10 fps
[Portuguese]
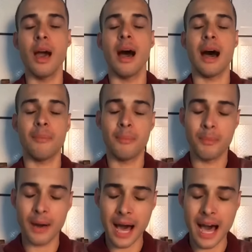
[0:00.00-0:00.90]
a
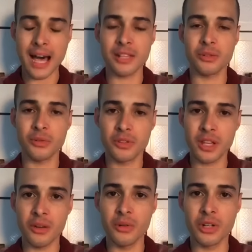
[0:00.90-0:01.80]
paz do
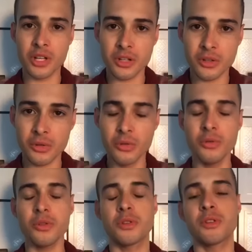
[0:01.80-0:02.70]
Senhor
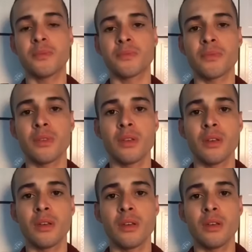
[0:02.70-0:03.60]
Jesus.
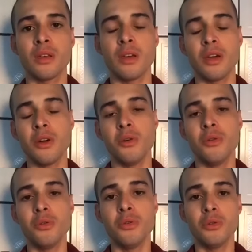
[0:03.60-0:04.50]

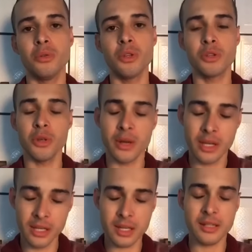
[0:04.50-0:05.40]
Eu estou
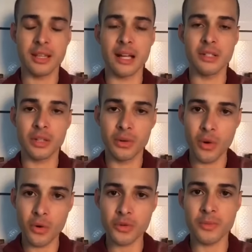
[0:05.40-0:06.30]
aqui na cidade de
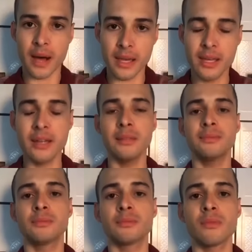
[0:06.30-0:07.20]
Cocos, Bahia.
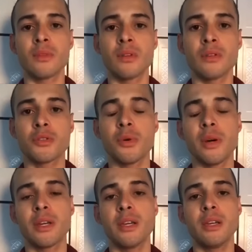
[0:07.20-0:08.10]
Estou
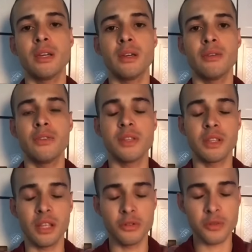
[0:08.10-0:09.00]
aqui
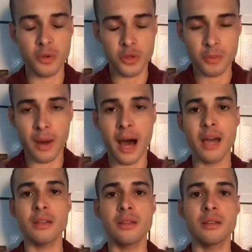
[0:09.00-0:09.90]
visitando os meus
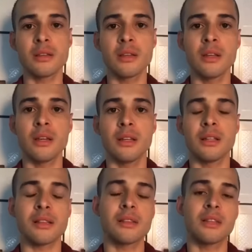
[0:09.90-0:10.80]
pais
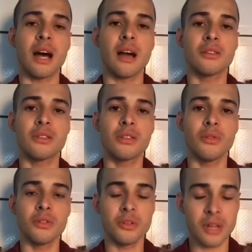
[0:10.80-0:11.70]
na cidade
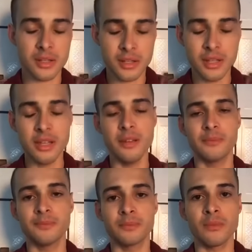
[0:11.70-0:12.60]
onde eu nasci.
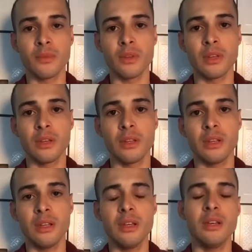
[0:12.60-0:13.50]

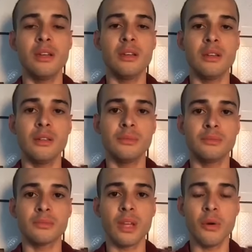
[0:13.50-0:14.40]
E
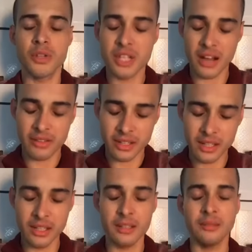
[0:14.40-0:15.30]
eu estava
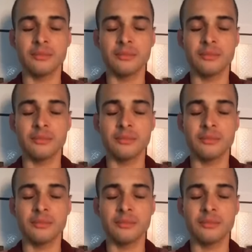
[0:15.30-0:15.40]
aqui